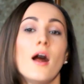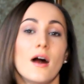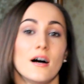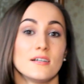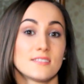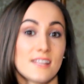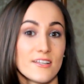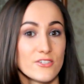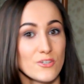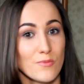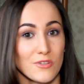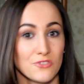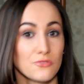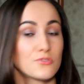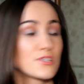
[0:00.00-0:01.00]
А
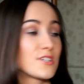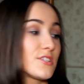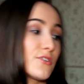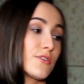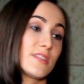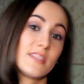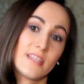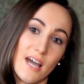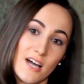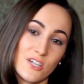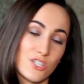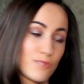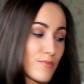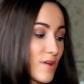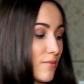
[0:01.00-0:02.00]
следующий продукт, который
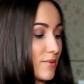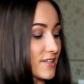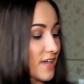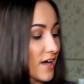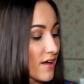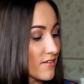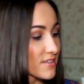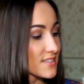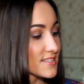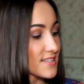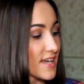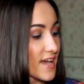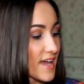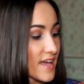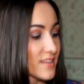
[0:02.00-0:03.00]
также мне
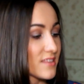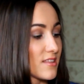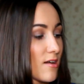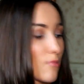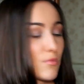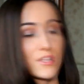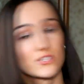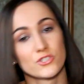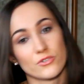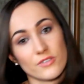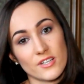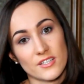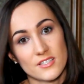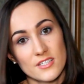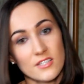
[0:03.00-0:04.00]
понравился, это молочко
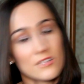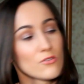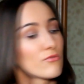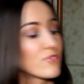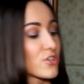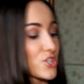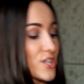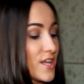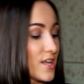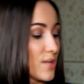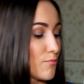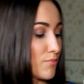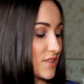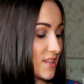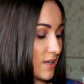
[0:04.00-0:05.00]
для дела,
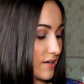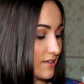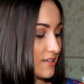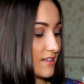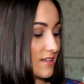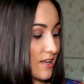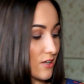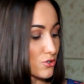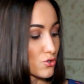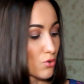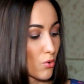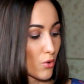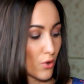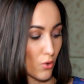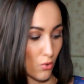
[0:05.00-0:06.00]
увлажнение питания для
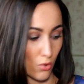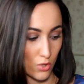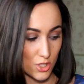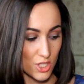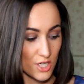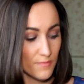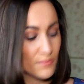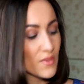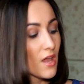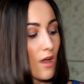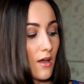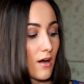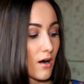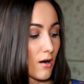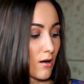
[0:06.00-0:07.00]
сухой кожи.
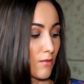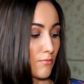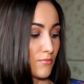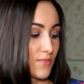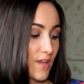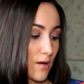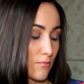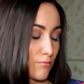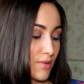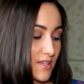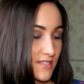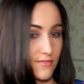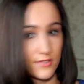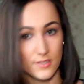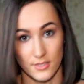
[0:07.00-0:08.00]
А, нам
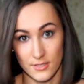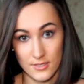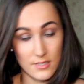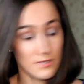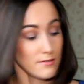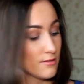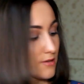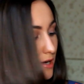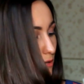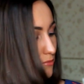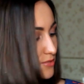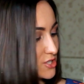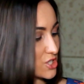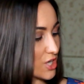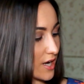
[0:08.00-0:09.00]
производитель
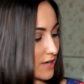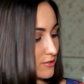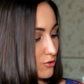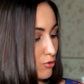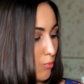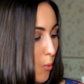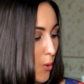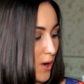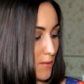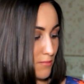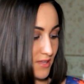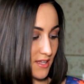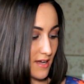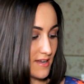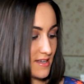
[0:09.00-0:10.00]
обещает глубокое
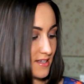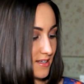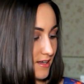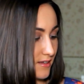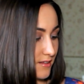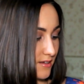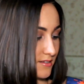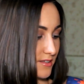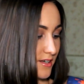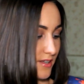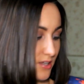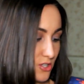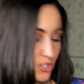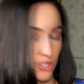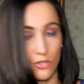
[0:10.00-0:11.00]
питание для
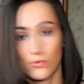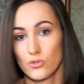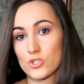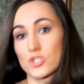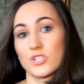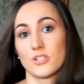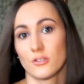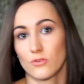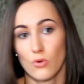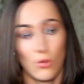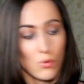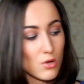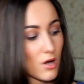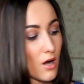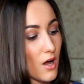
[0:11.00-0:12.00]
гладкой нежной кожи
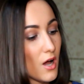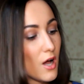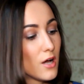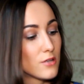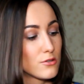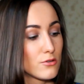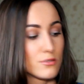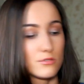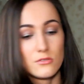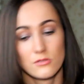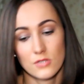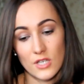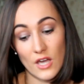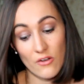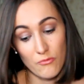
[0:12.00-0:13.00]
надолго. То
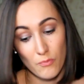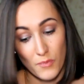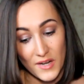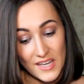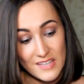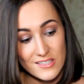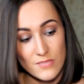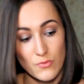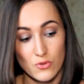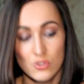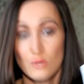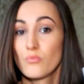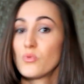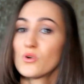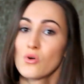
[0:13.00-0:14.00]
есть я, в принципе,
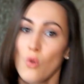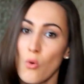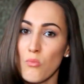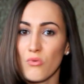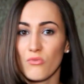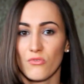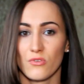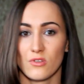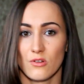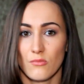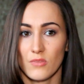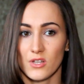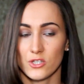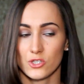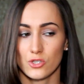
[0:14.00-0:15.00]
уже пробовала
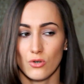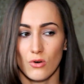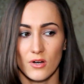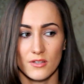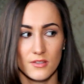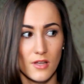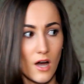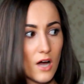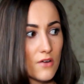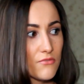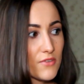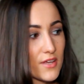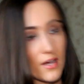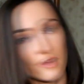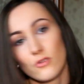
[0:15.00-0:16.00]
молочко от DAF.
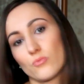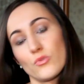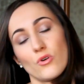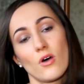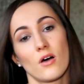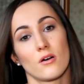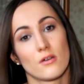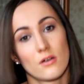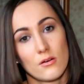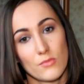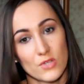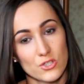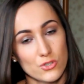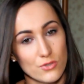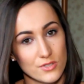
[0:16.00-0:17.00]
Я люблю а,
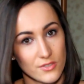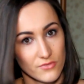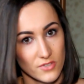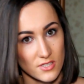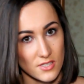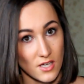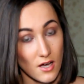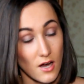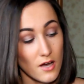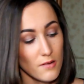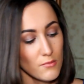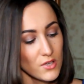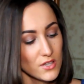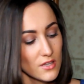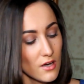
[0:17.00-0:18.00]
молочко с
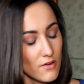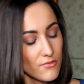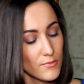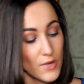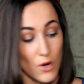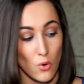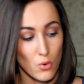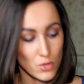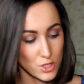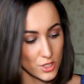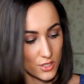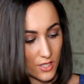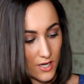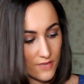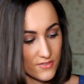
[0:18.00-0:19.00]
автозагаром от DAF, мне
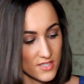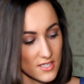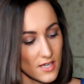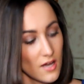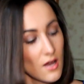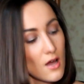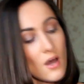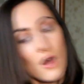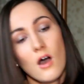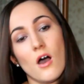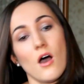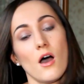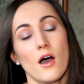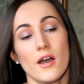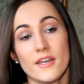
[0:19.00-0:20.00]
очень нравится.
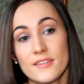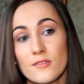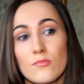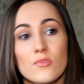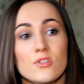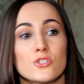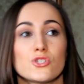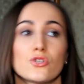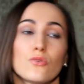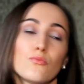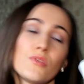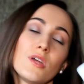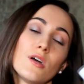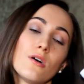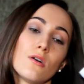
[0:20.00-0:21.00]
Это молочко
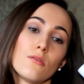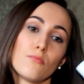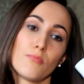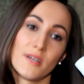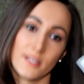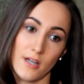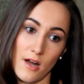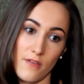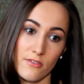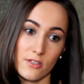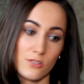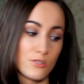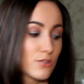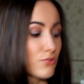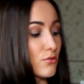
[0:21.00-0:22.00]
мне
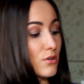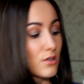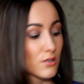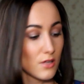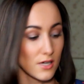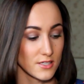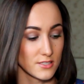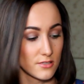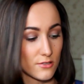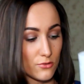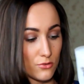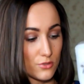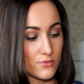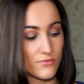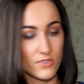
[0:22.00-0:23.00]
понравилось. Оно ну, классное,
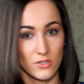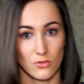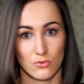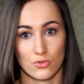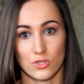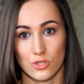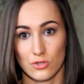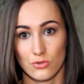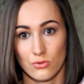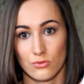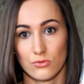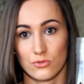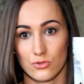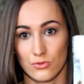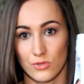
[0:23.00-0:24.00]
то есть видно уже, что
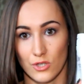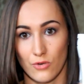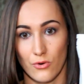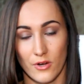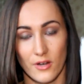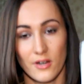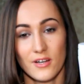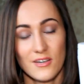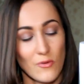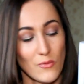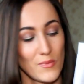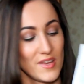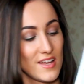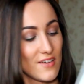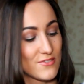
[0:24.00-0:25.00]
оно уже такое. У
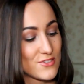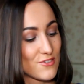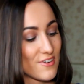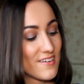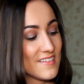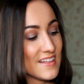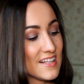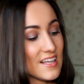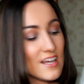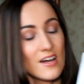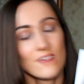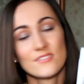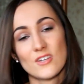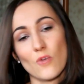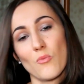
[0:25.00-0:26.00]
меня все,
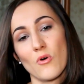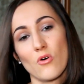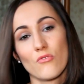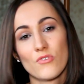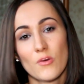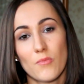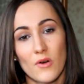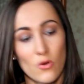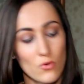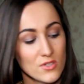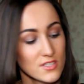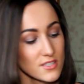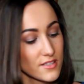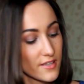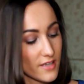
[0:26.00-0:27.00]
вся упаковка
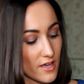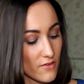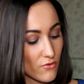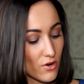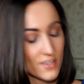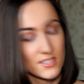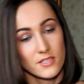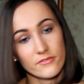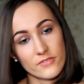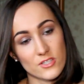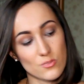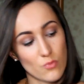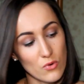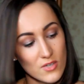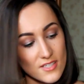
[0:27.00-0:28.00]
покоцана, я его активно
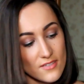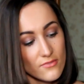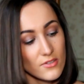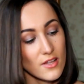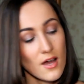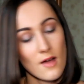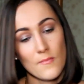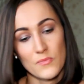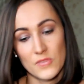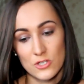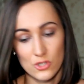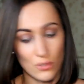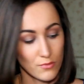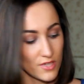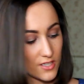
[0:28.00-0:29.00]
использовала.
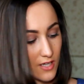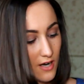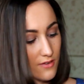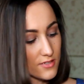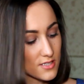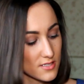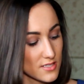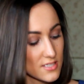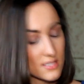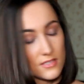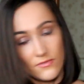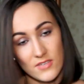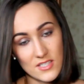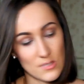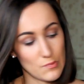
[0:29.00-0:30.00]
Что мне нравится? Здесь
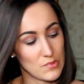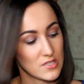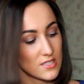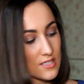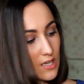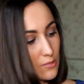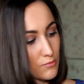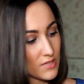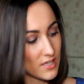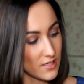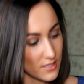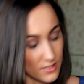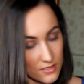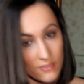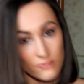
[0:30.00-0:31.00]
250
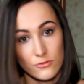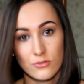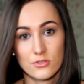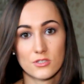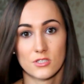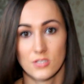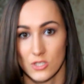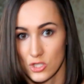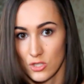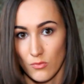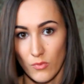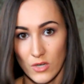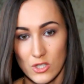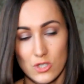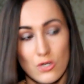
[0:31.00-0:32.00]
мл, то есть
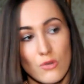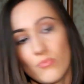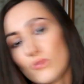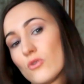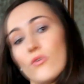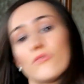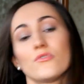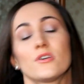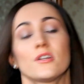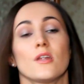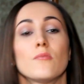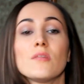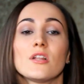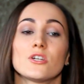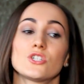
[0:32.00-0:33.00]
достаточно большая упаковка
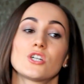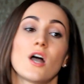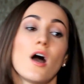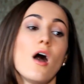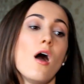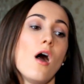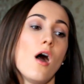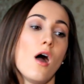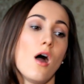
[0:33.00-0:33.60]
для молочка.